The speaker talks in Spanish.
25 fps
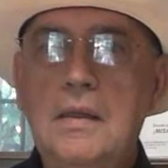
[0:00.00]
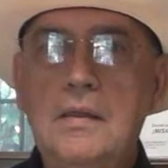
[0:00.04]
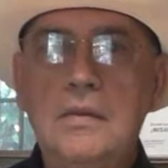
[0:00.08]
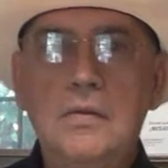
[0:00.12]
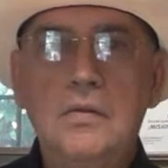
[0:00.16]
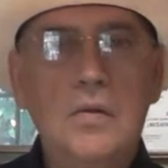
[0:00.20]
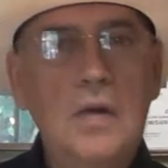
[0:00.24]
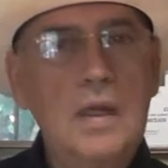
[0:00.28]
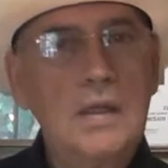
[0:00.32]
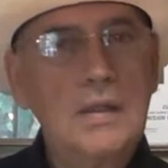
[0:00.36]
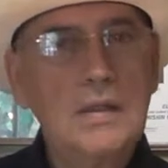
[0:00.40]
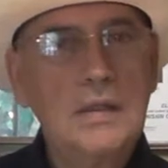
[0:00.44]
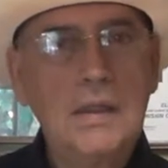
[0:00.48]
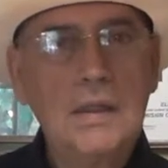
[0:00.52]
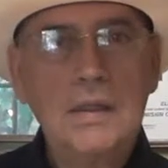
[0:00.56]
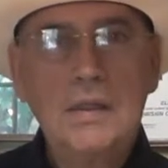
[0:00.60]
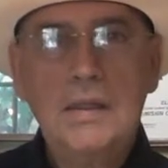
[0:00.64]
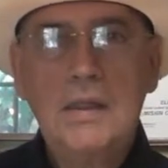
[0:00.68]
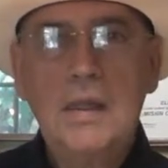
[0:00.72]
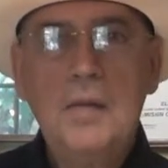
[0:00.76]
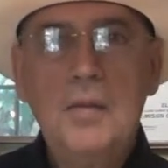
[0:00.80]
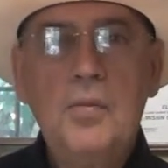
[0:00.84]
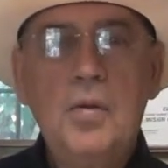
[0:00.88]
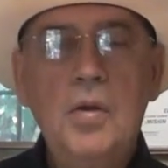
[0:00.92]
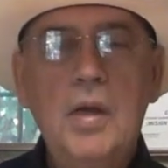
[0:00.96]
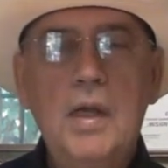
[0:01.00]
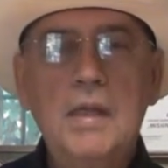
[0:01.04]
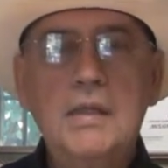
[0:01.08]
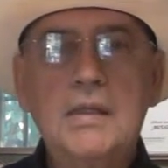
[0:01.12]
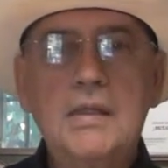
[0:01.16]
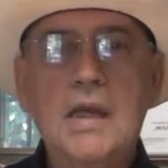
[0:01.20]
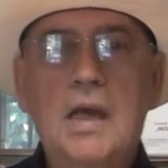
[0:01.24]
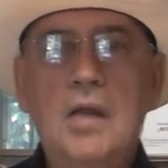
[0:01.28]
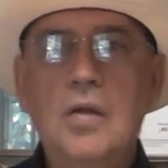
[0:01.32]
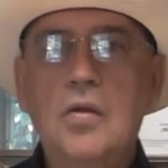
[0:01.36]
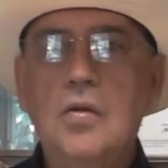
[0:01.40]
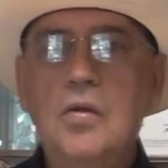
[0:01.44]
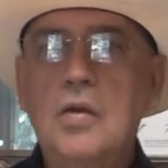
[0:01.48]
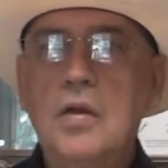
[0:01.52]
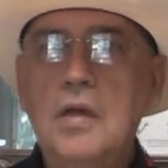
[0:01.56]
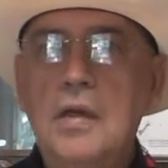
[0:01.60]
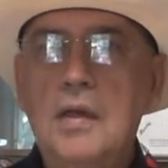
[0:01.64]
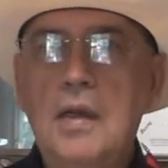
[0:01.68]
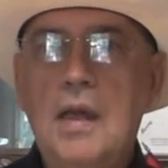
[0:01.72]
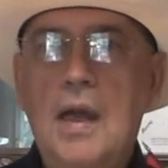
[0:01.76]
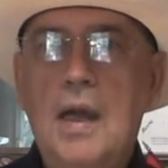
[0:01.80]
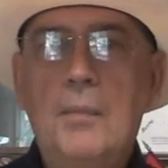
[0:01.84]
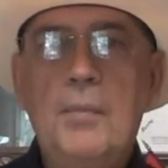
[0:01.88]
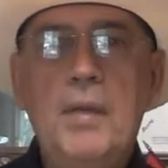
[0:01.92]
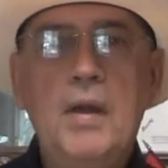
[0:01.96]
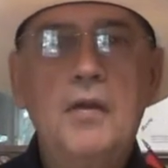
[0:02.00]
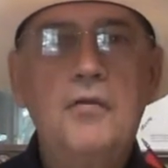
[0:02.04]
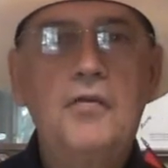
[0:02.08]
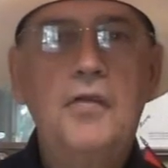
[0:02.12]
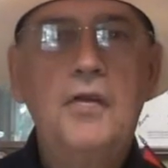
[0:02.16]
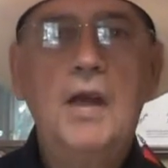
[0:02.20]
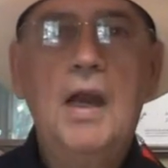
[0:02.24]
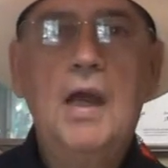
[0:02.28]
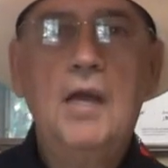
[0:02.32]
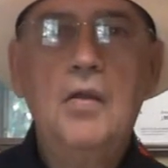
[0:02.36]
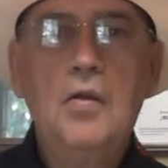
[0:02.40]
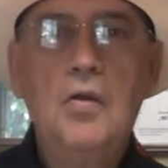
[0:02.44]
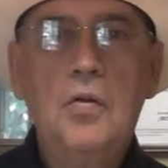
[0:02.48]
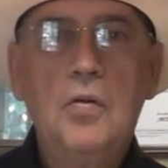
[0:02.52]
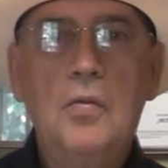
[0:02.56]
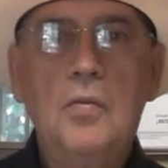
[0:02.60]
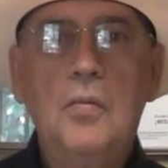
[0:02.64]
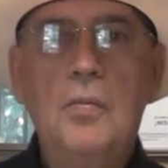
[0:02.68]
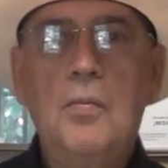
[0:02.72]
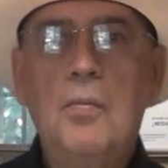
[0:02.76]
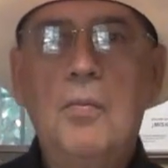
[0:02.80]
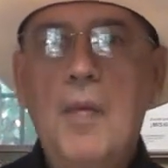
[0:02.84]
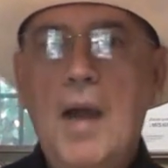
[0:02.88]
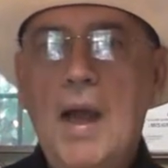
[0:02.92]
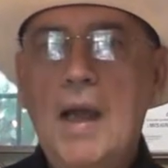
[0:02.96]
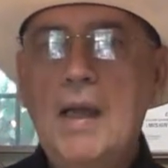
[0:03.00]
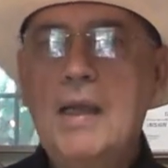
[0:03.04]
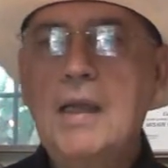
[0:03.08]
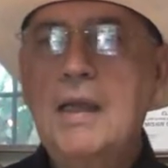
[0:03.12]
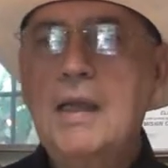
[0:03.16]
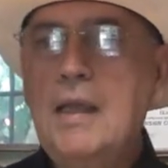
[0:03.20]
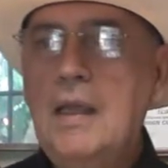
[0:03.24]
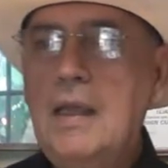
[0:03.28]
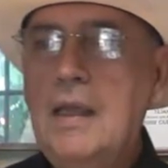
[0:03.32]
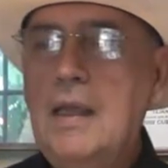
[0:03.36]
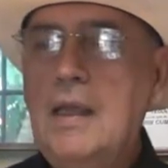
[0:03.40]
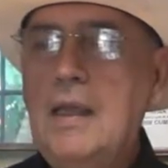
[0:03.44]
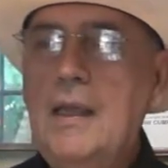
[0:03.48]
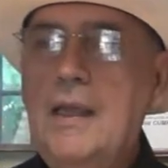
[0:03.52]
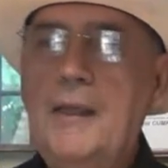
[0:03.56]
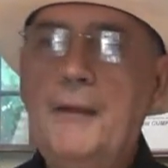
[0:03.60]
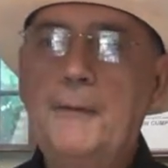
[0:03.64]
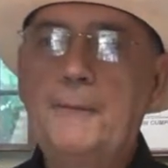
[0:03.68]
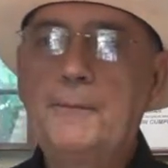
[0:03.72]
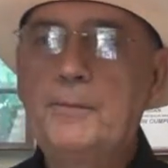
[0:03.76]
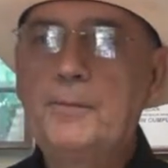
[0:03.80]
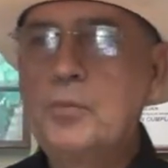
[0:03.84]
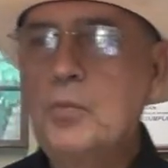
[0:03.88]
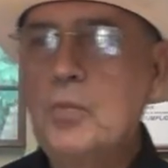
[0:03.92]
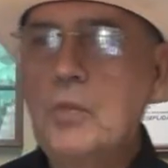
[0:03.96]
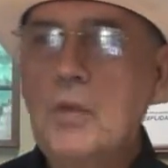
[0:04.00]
durante el tiempo que ha estado, ha perfilado más que